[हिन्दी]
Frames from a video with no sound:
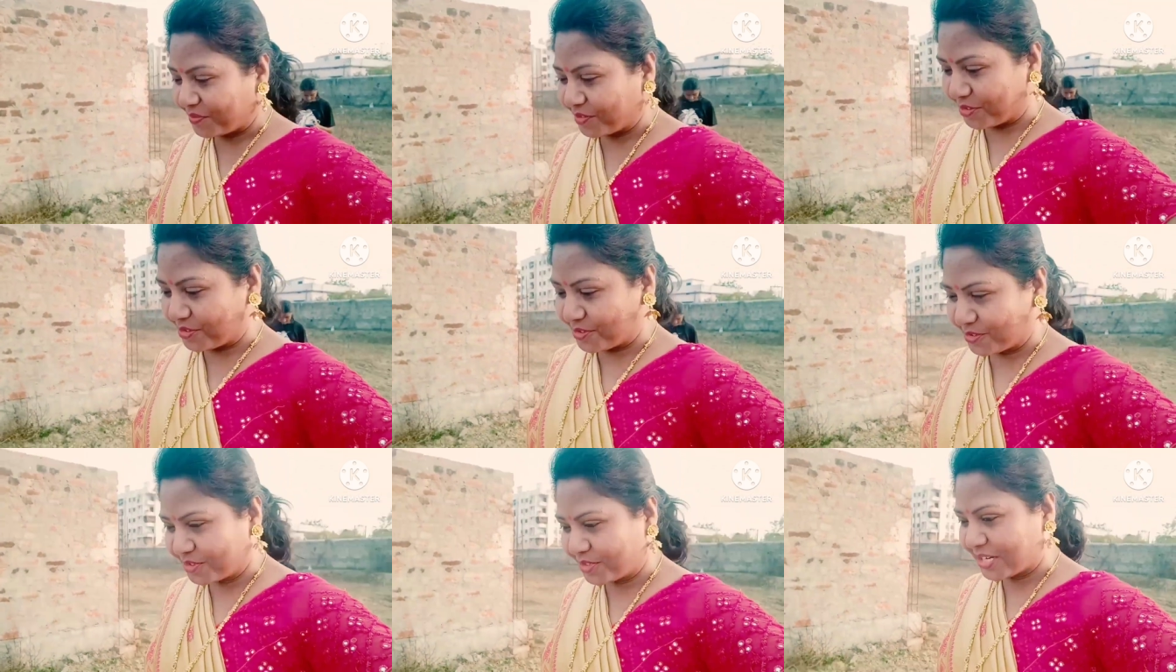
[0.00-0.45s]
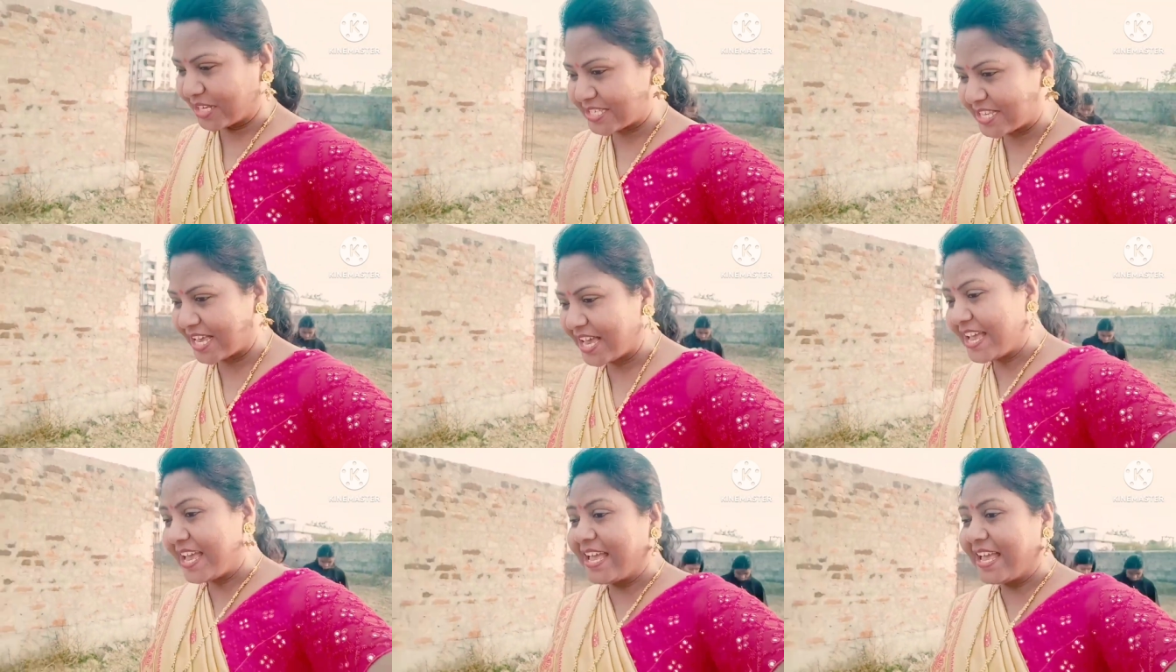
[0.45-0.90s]
फ़ोटो थोड़ा सा
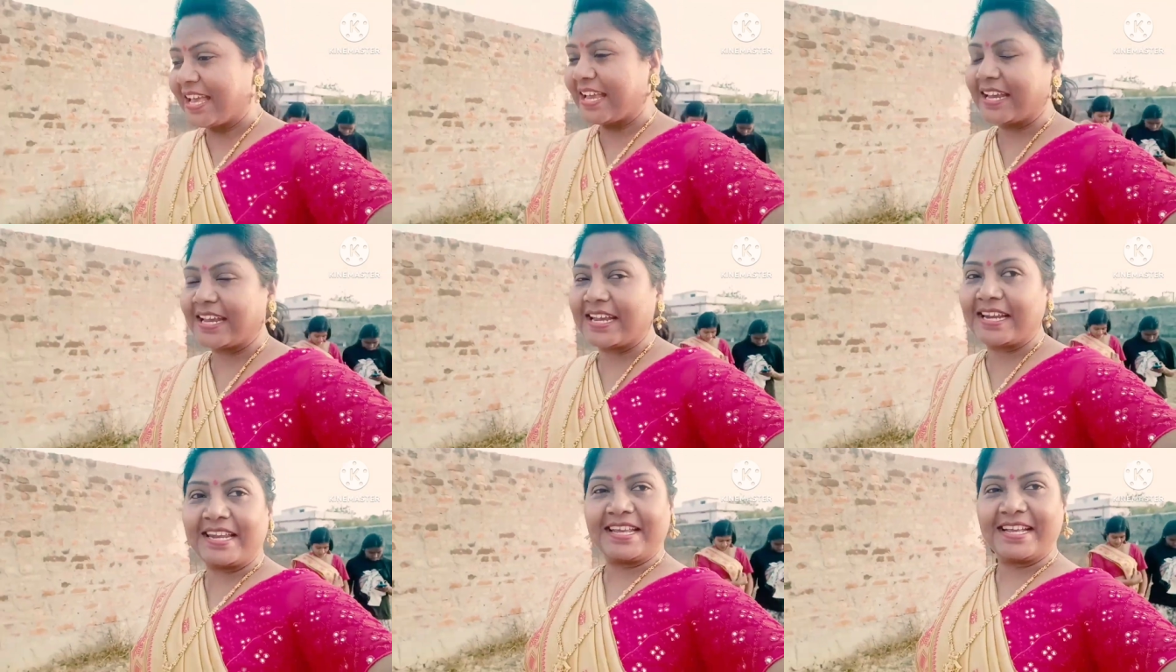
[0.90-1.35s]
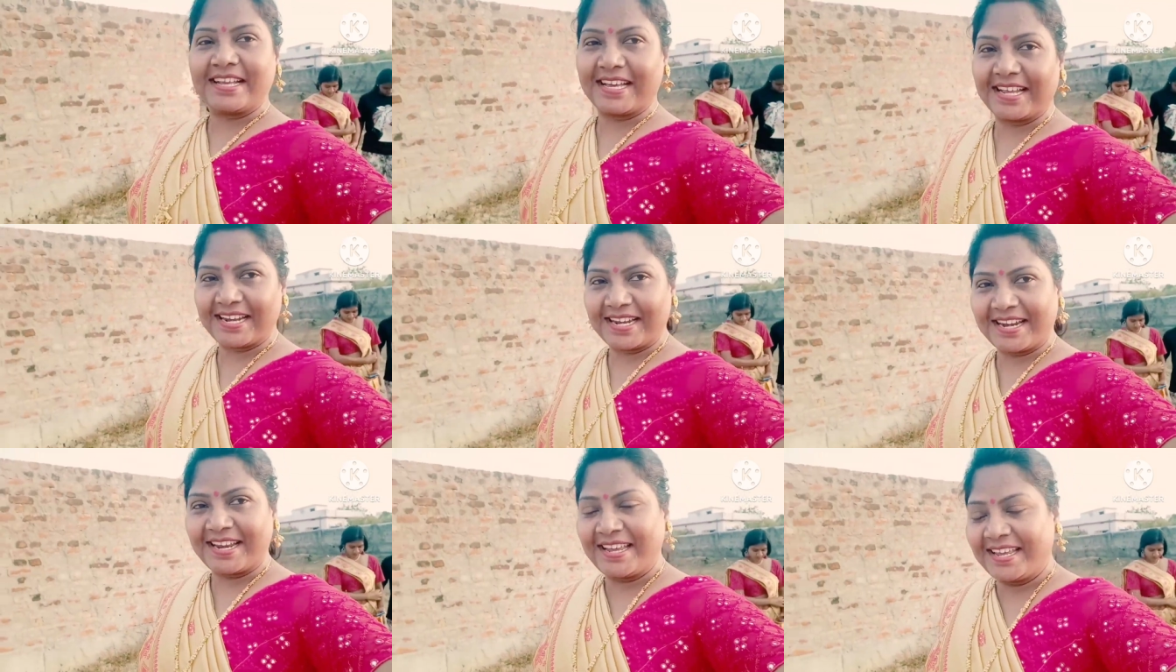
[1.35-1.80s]
क्लिक कर
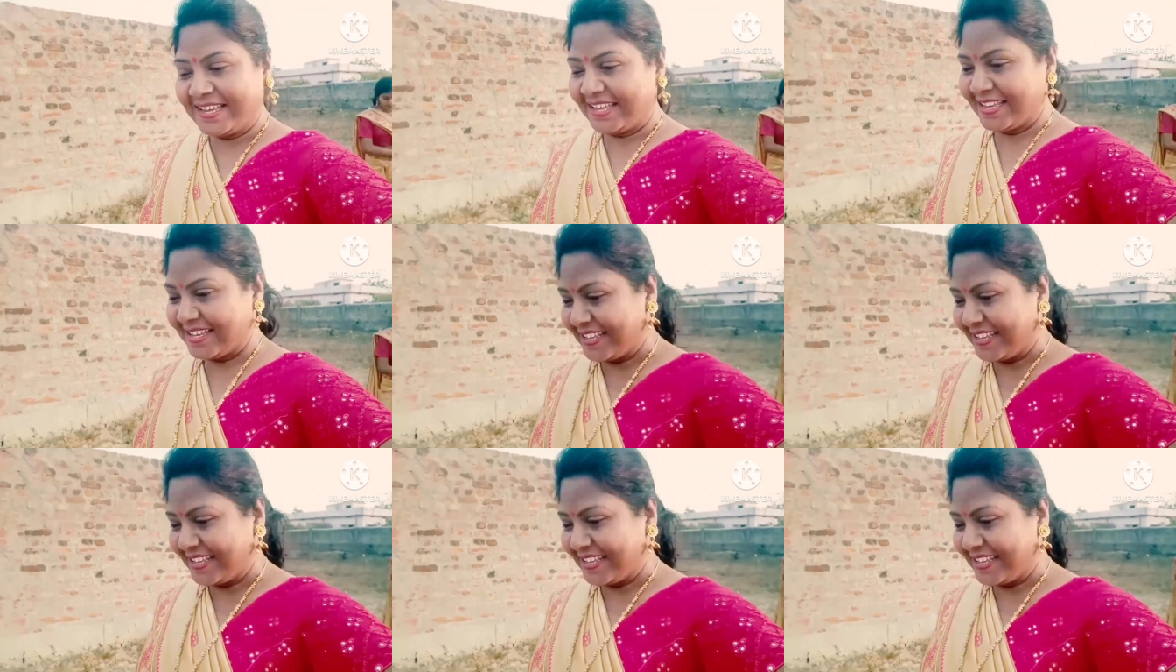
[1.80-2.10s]
रहे